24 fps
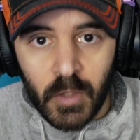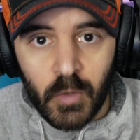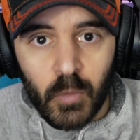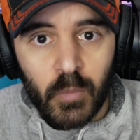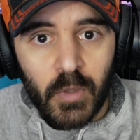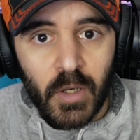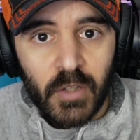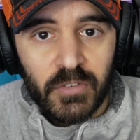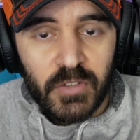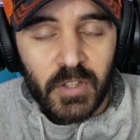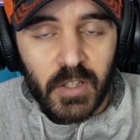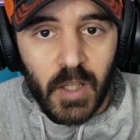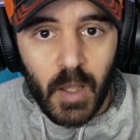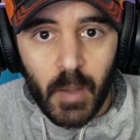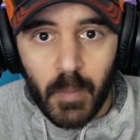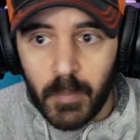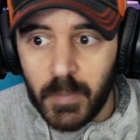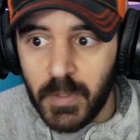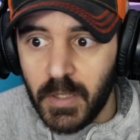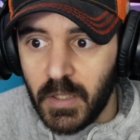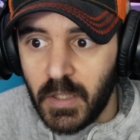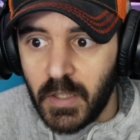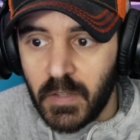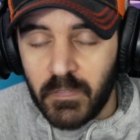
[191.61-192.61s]
Una chica a
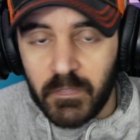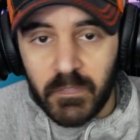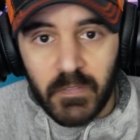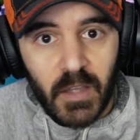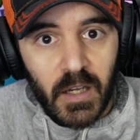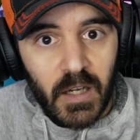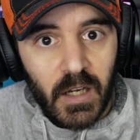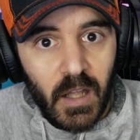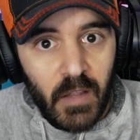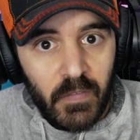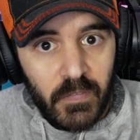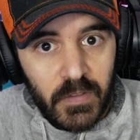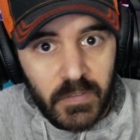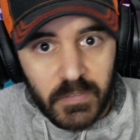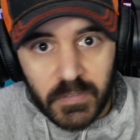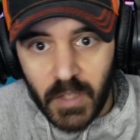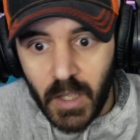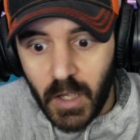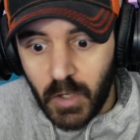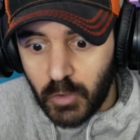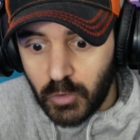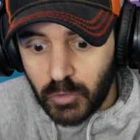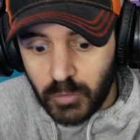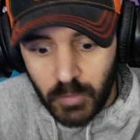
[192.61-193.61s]
mí,
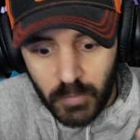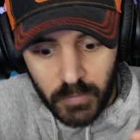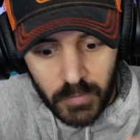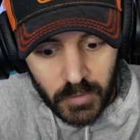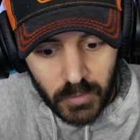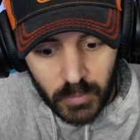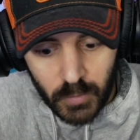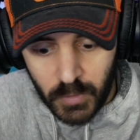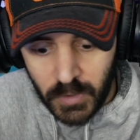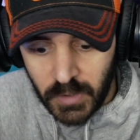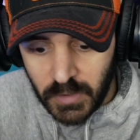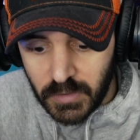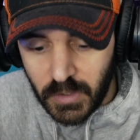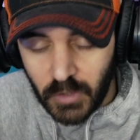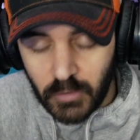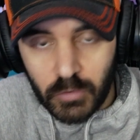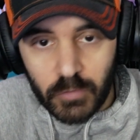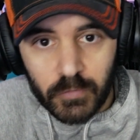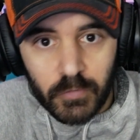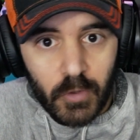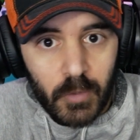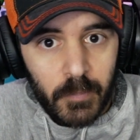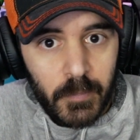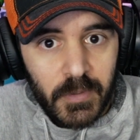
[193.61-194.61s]
delgadita, con su cinturita, su
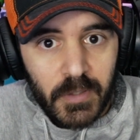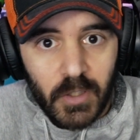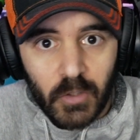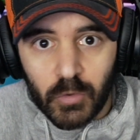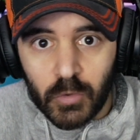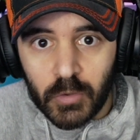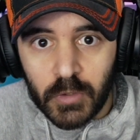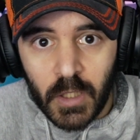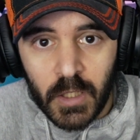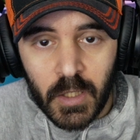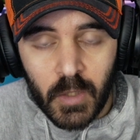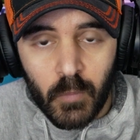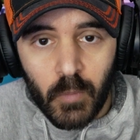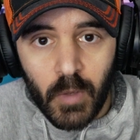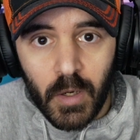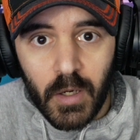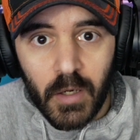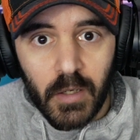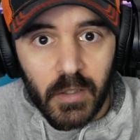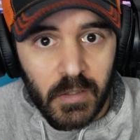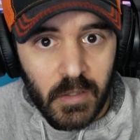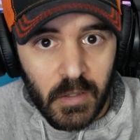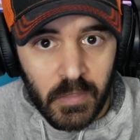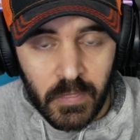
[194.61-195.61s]
formita, su tal y cual,
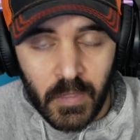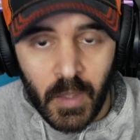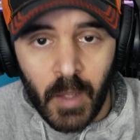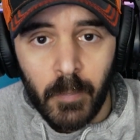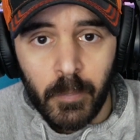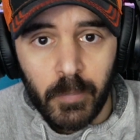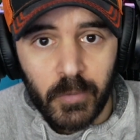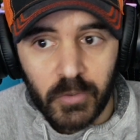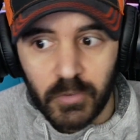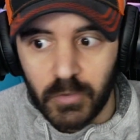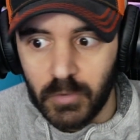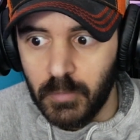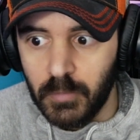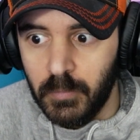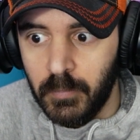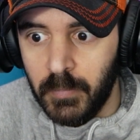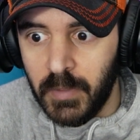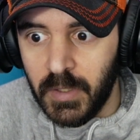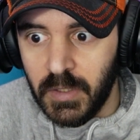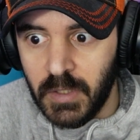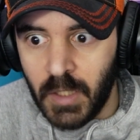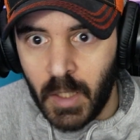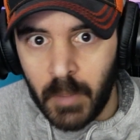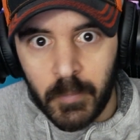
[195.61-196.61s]
quizá pues
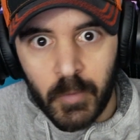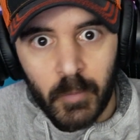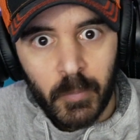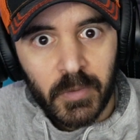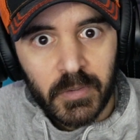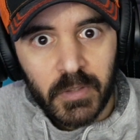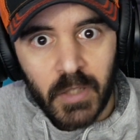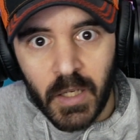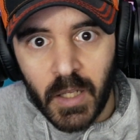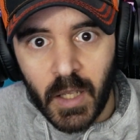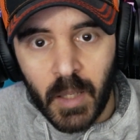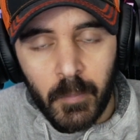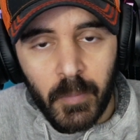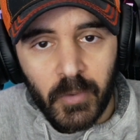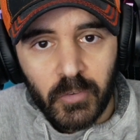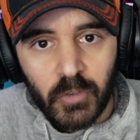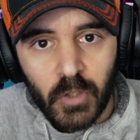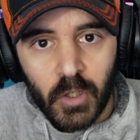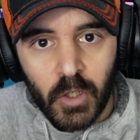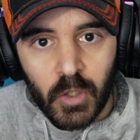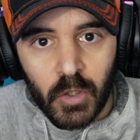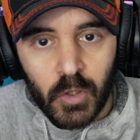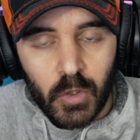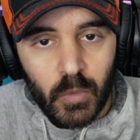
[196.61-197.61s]
ya me atraiga más
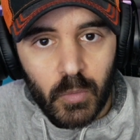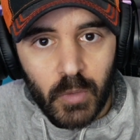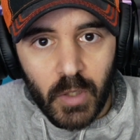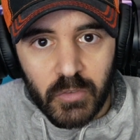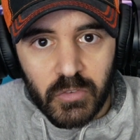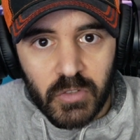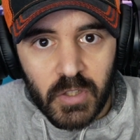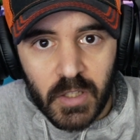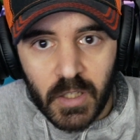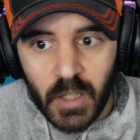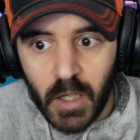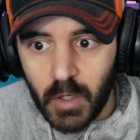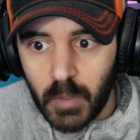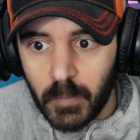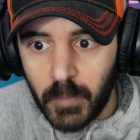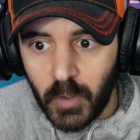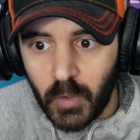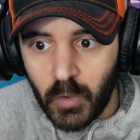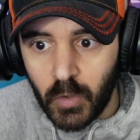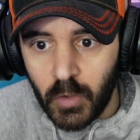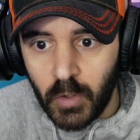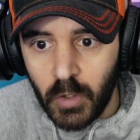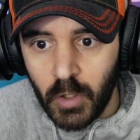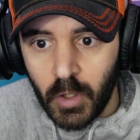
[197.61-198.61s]
que una chica a lo
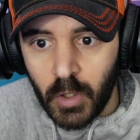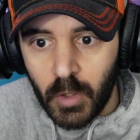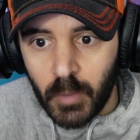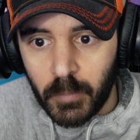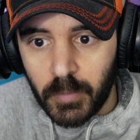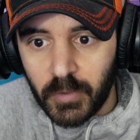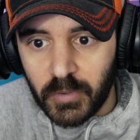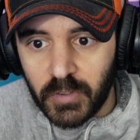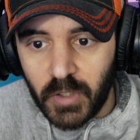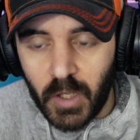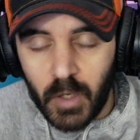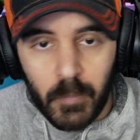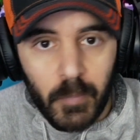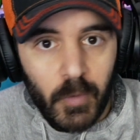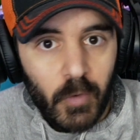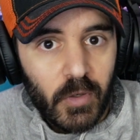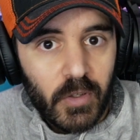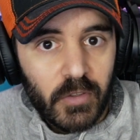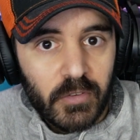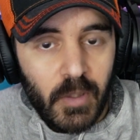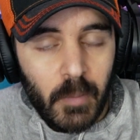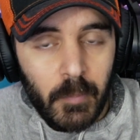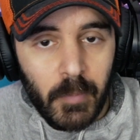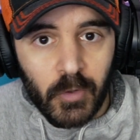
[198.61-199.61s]
mejor, pues que a lo mejor
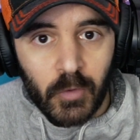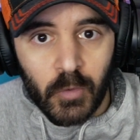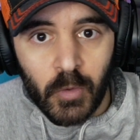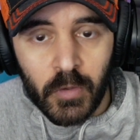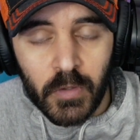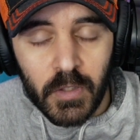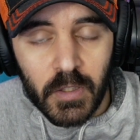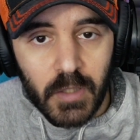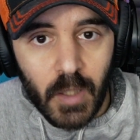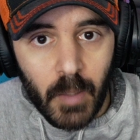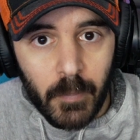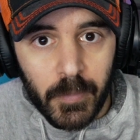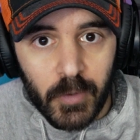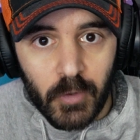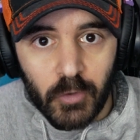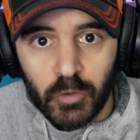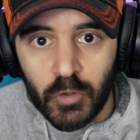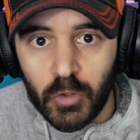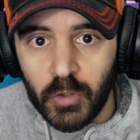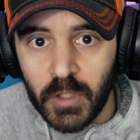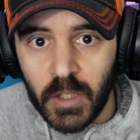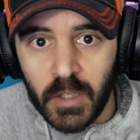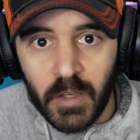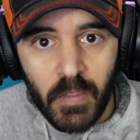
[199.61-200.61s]
está más gordita, pero eso
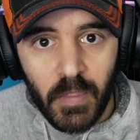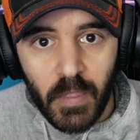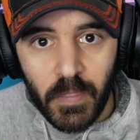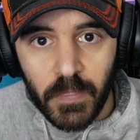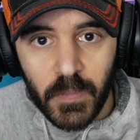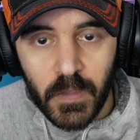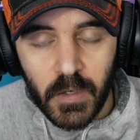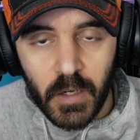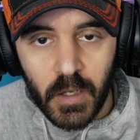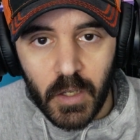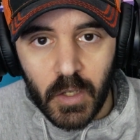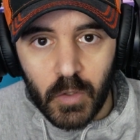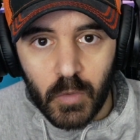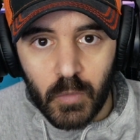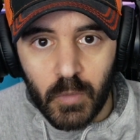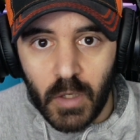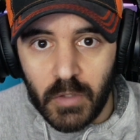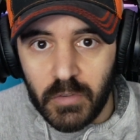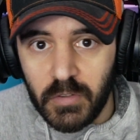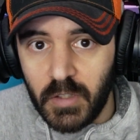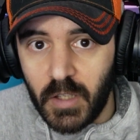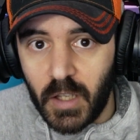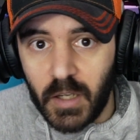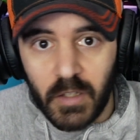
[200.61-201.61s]
no quiere decir que
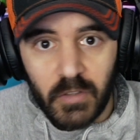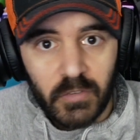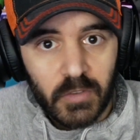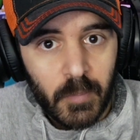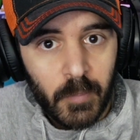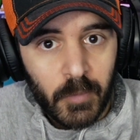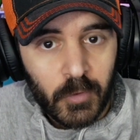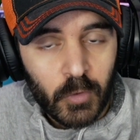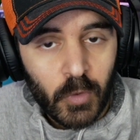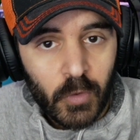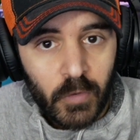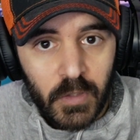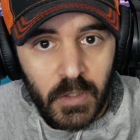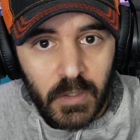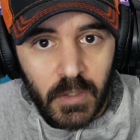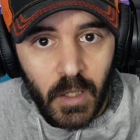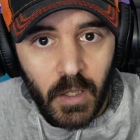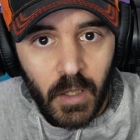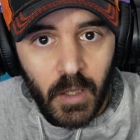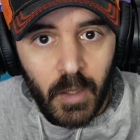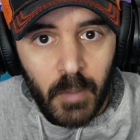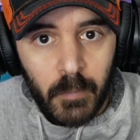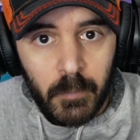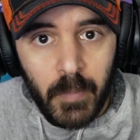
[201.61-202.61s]
una chica que esté más
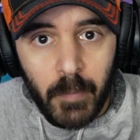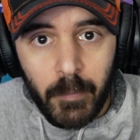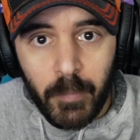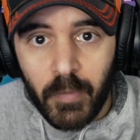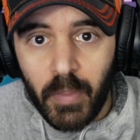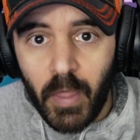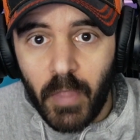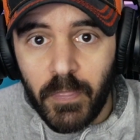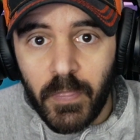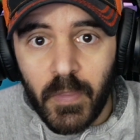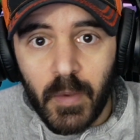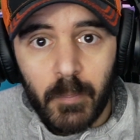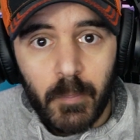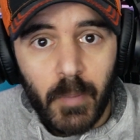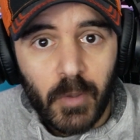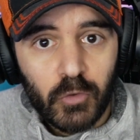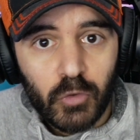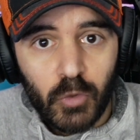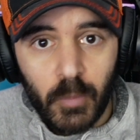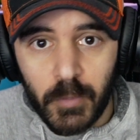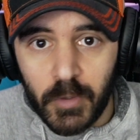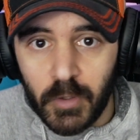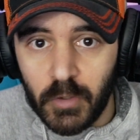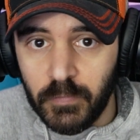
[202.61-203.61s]
gordita me pueda hacer
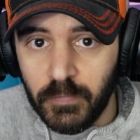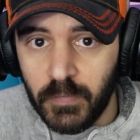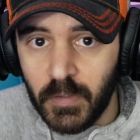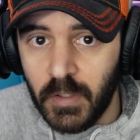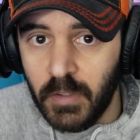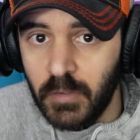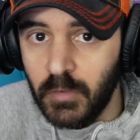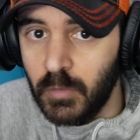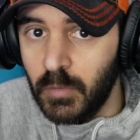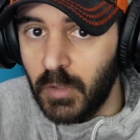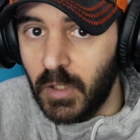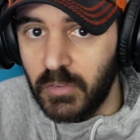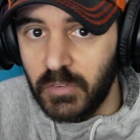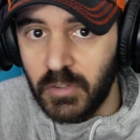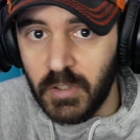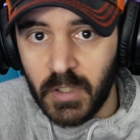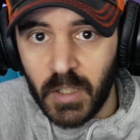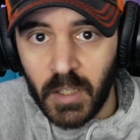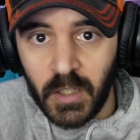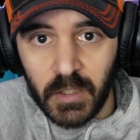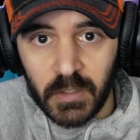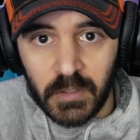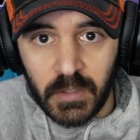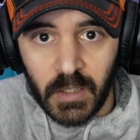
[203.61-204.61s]
más o menos feliz que una
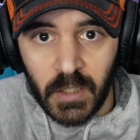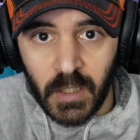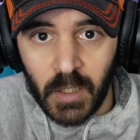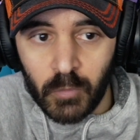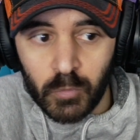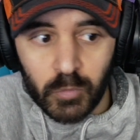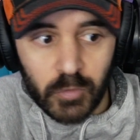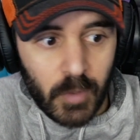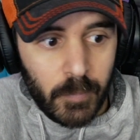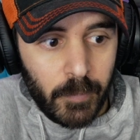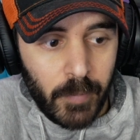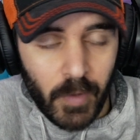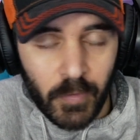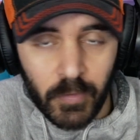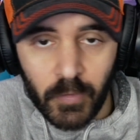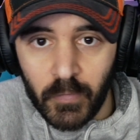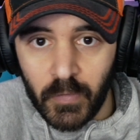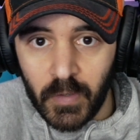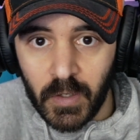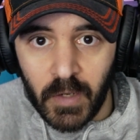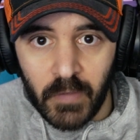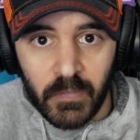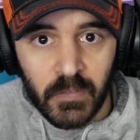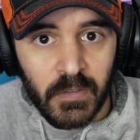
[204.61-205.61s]
chica que tenga un tipazo
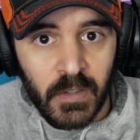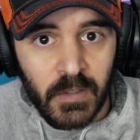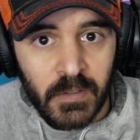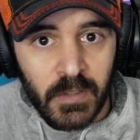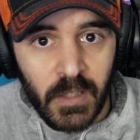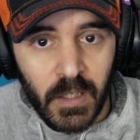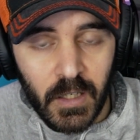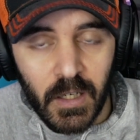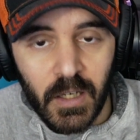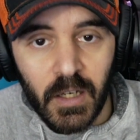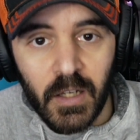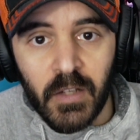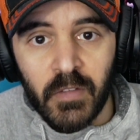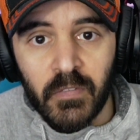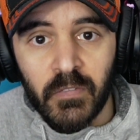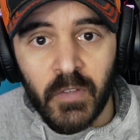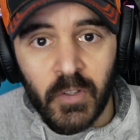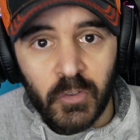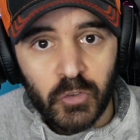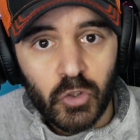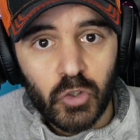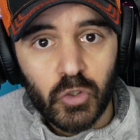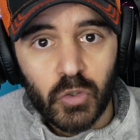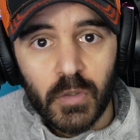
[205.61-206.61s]
delgadita y tal. De
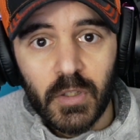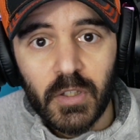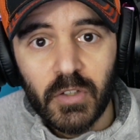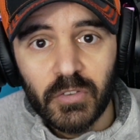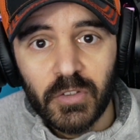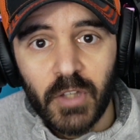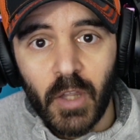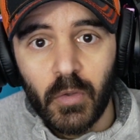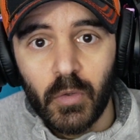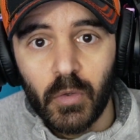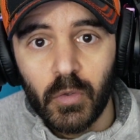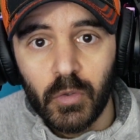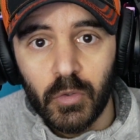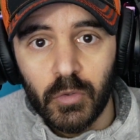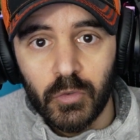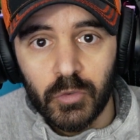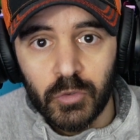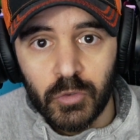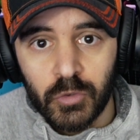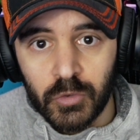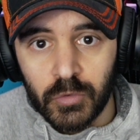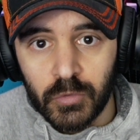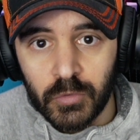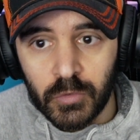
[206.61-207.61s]
hecho yo he estado con
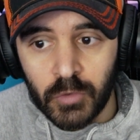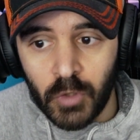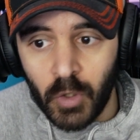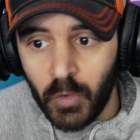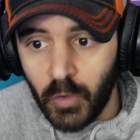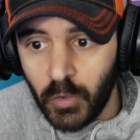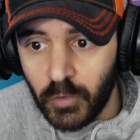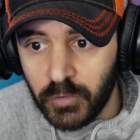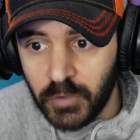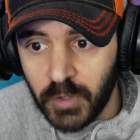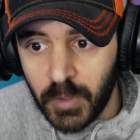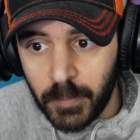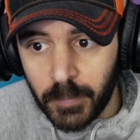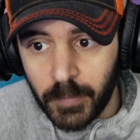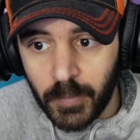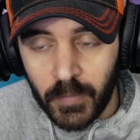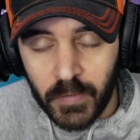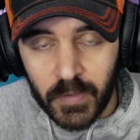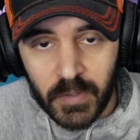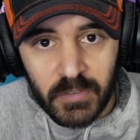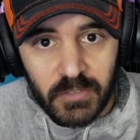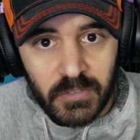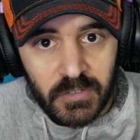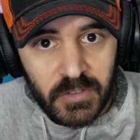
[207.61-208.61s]
todo tipo
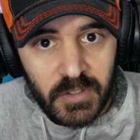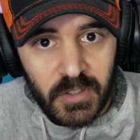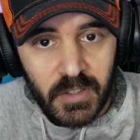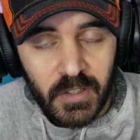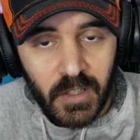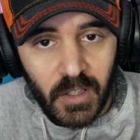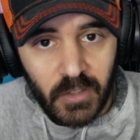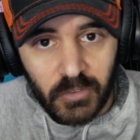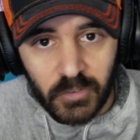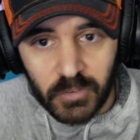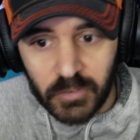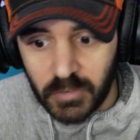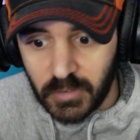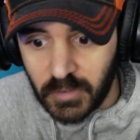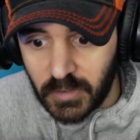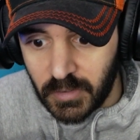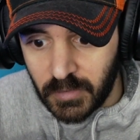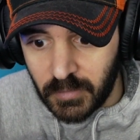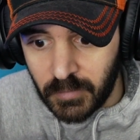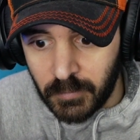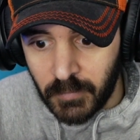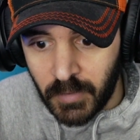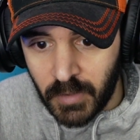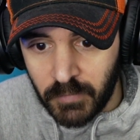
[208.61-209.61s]
de chicas,
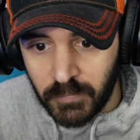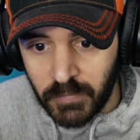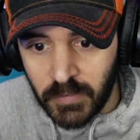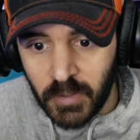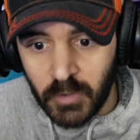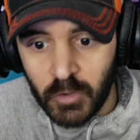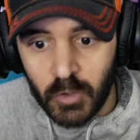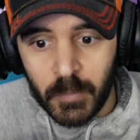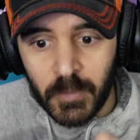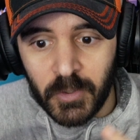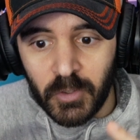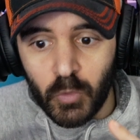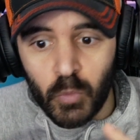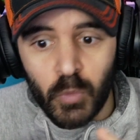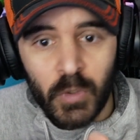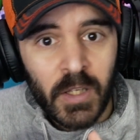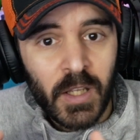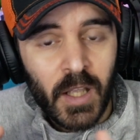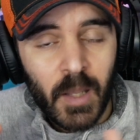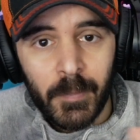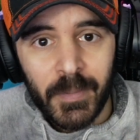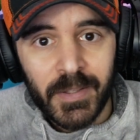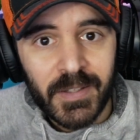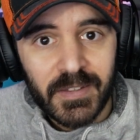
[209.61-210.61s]
mm, refiriéndome
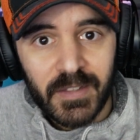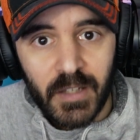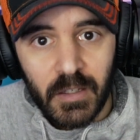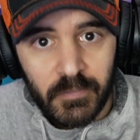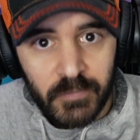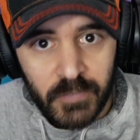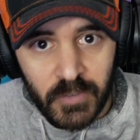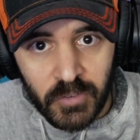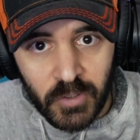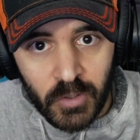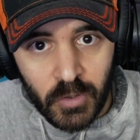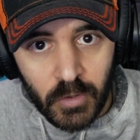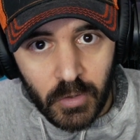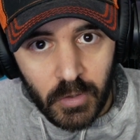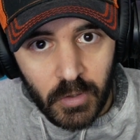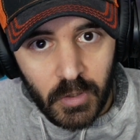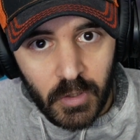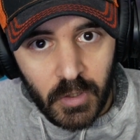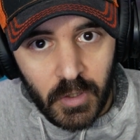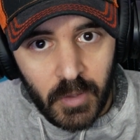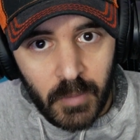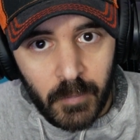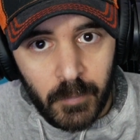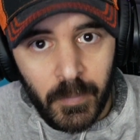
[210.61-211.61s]
únicamente al físico,
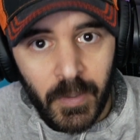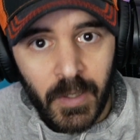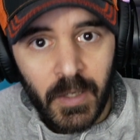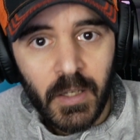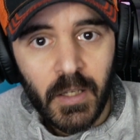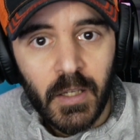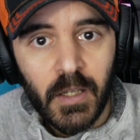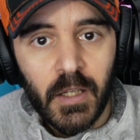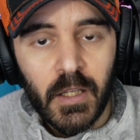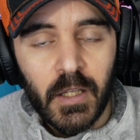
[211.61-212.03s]
¿vale?